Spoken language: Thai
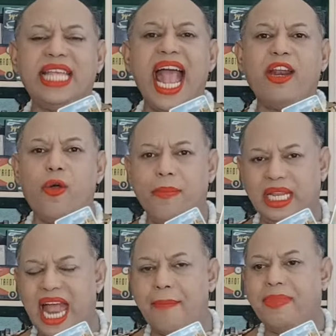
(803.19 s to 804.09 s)
สร้างลงมือ
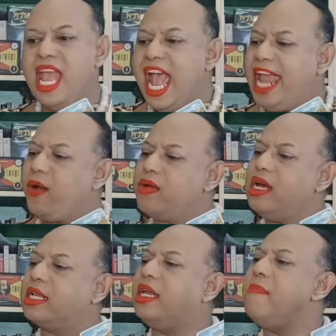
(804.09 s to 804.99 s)
ทำให้เขา
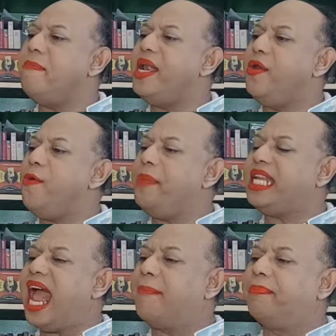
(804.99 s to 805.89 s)
เกิดขึ้นมาเป็นรูป
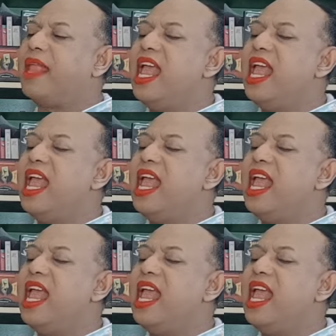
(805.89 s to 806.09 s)
ธรรม